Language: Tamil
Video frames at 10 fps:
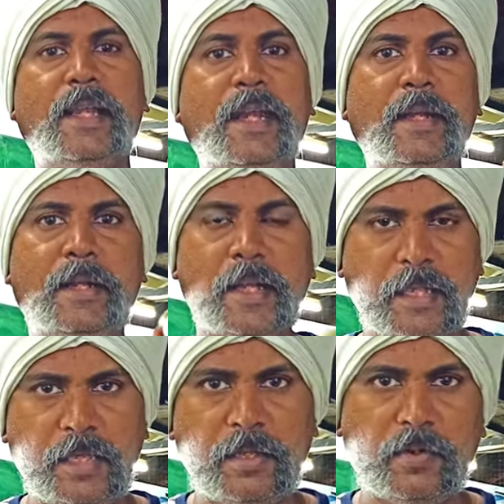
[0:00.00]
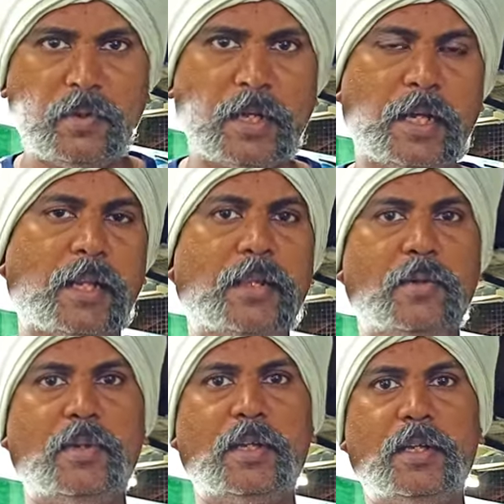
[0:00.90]
க்ரீன் டை கூட கலந்த
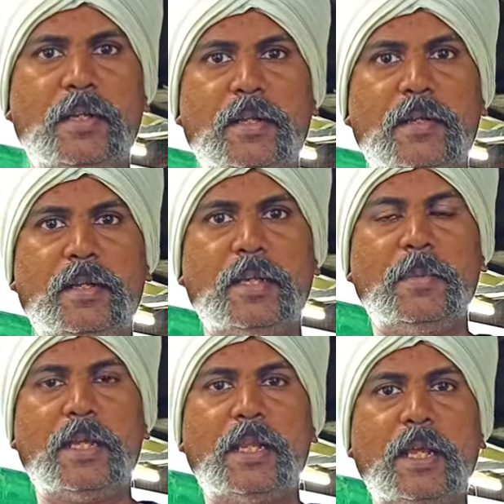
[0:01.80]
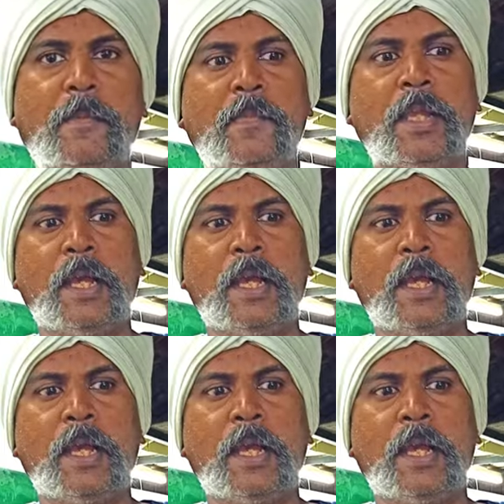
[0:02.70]
ஒரு கெமிக்கல் தான்